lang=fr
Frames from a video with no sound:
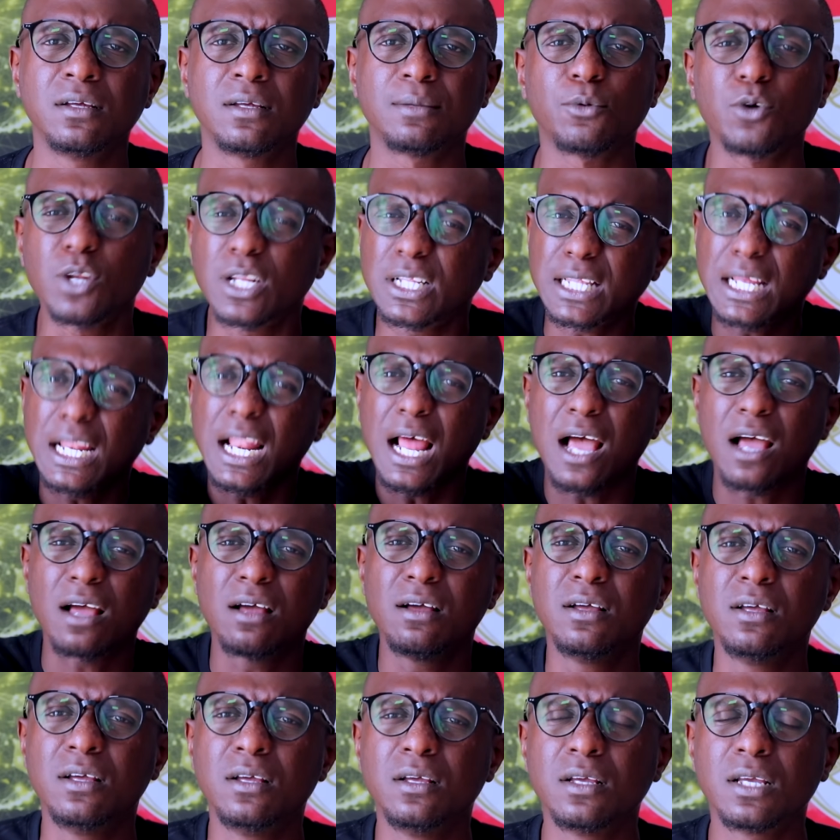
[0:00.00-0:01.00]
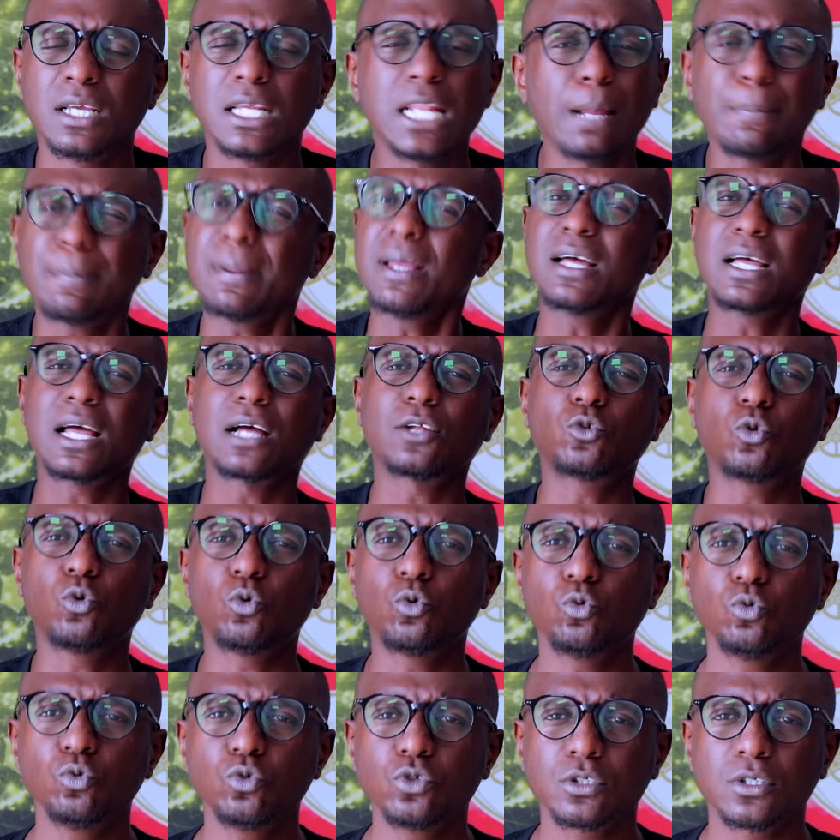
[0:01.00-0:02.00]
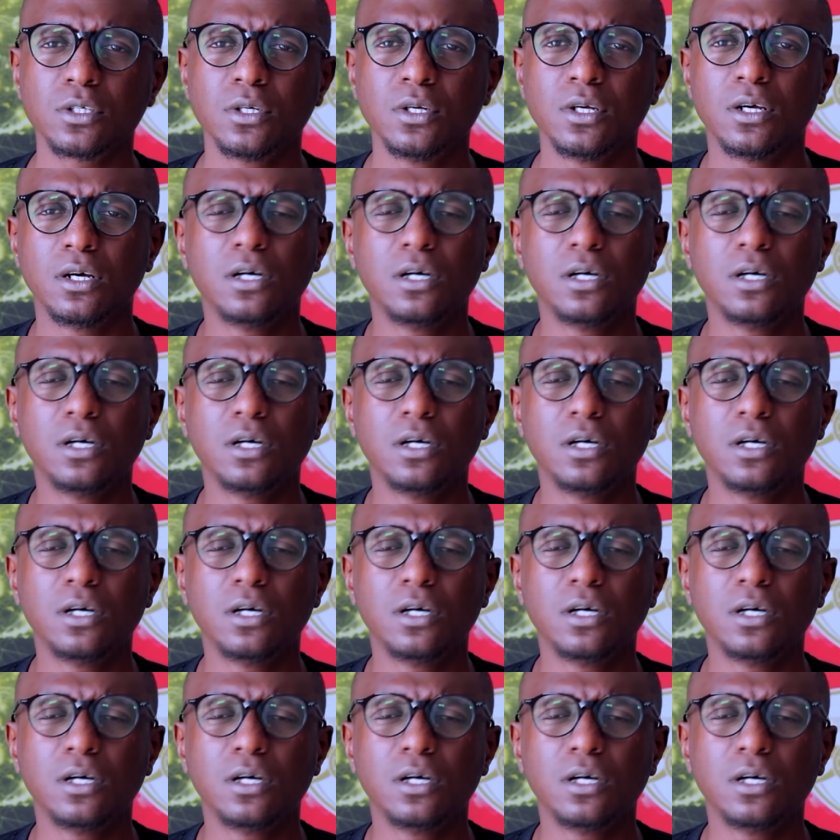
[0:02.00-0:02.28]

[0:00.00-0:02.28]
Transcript: on était là. Il a pris un carton rouge.